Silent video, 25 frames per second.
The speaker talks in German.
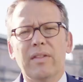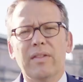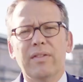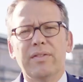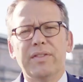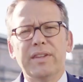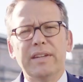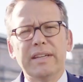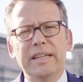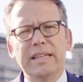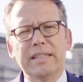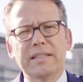
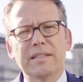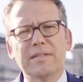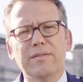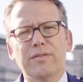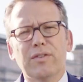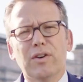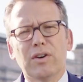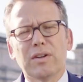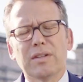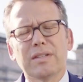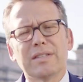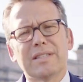Die nächsten
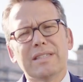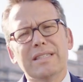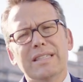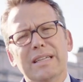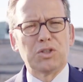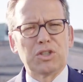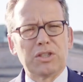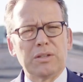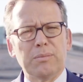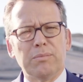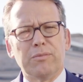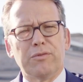Wochen sind
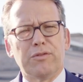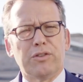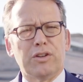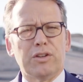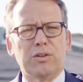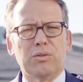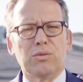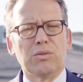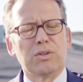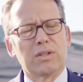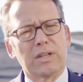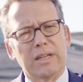bestimmt
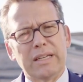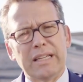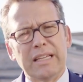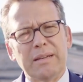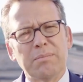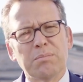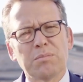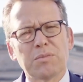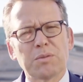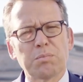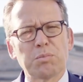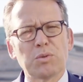von
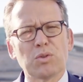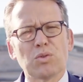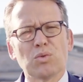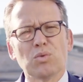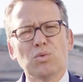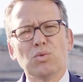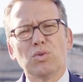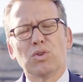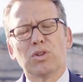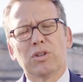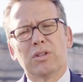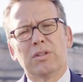
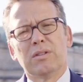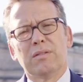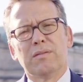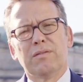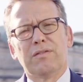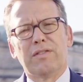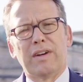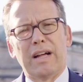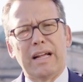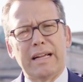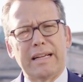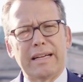
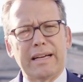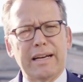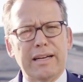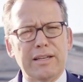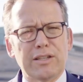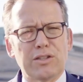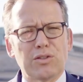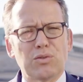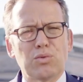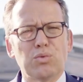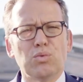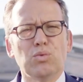Unternehmensbesuchen,
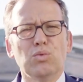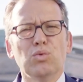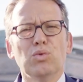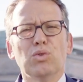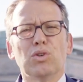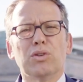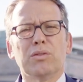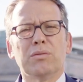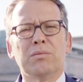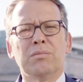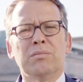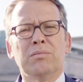
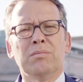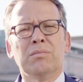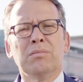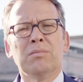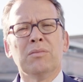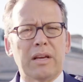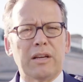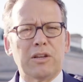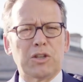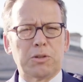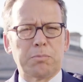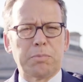Wahlkreistouren,
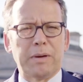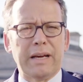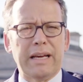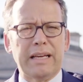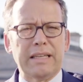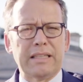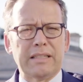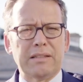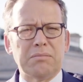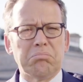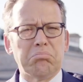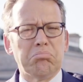
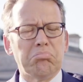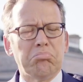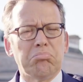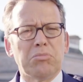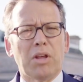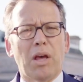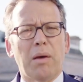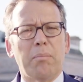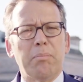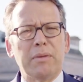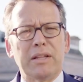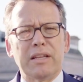Gesprächen
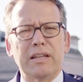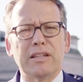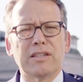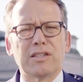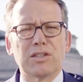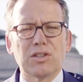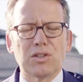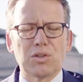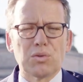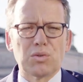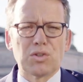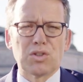mit
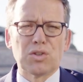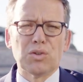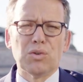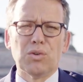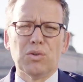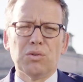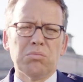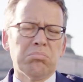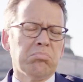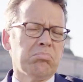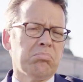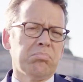
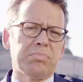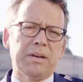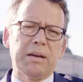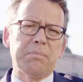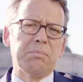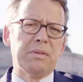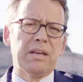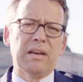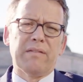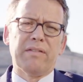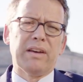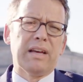Institutionen. Bei
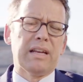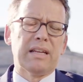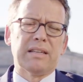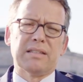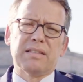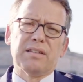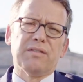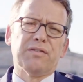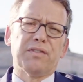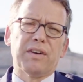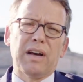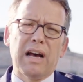mir wäre das
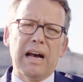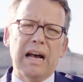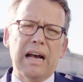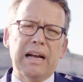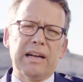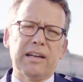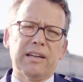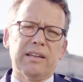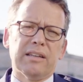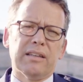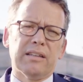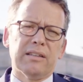die
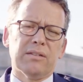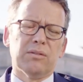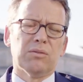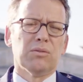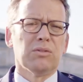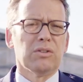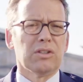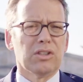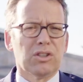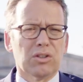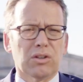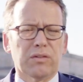Frage,
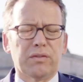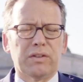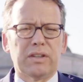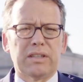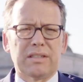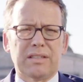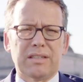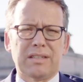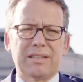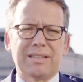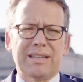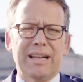und ich hoffe,
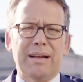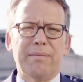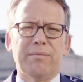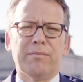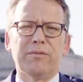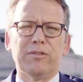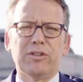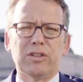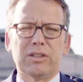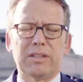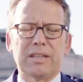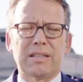dass das
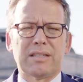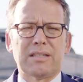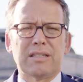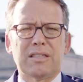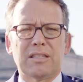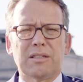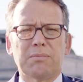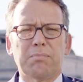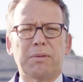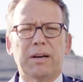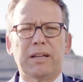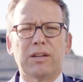klappen wird, dass
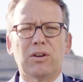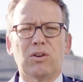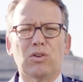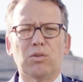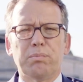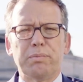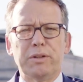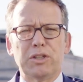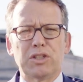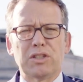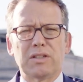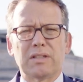ich bei der
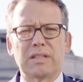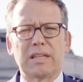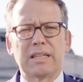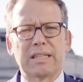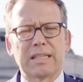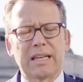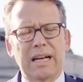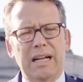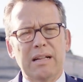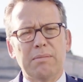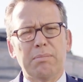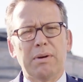Europäischen
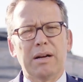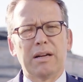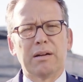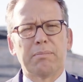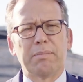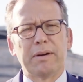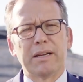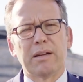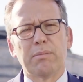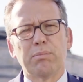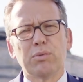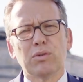Zentralbank,
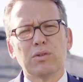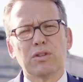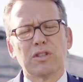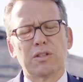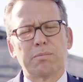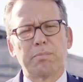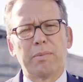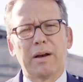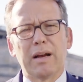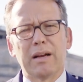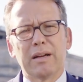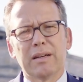bei der
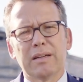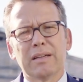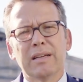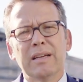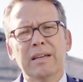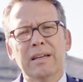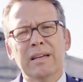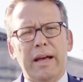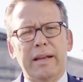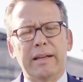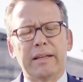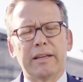Bundesbank
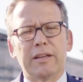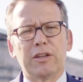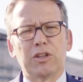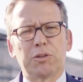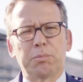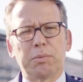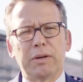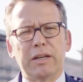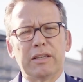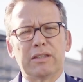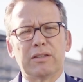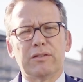einige
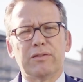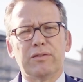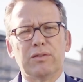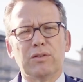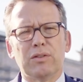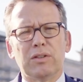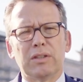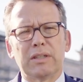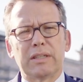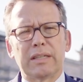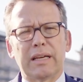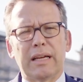Gespräche
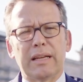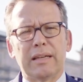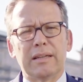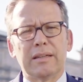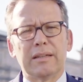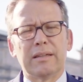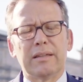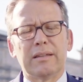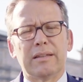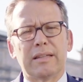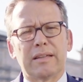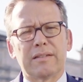führen
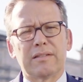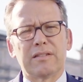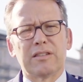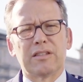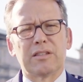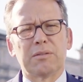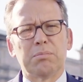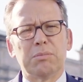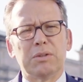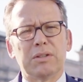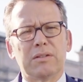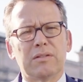kann, dass
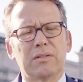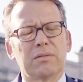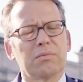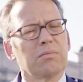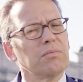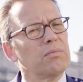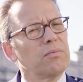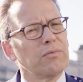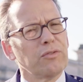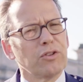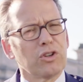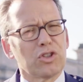ich mit
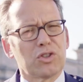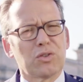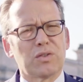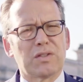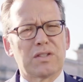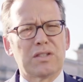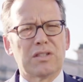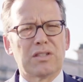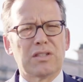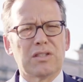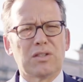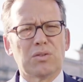
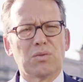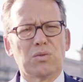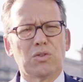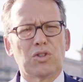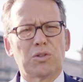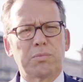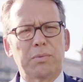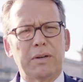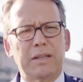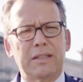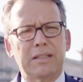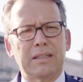Forschungsinstituten
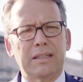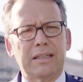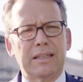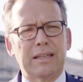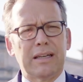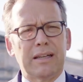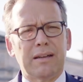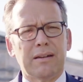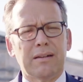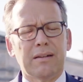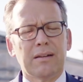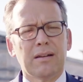sprechen
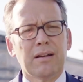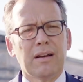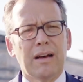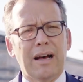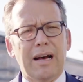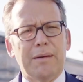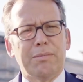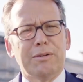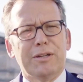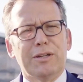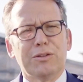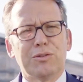kann.
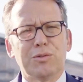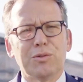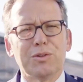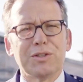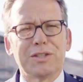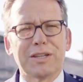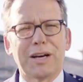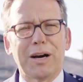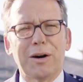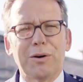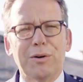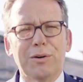Aber
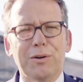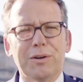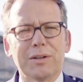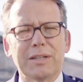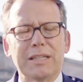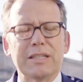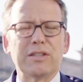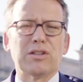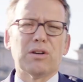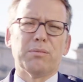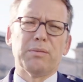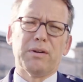natürlich auch
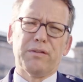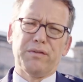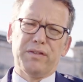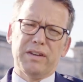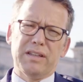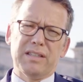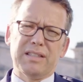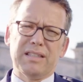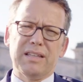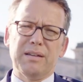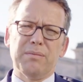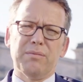die
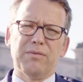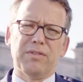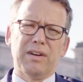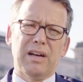Sommerfeste im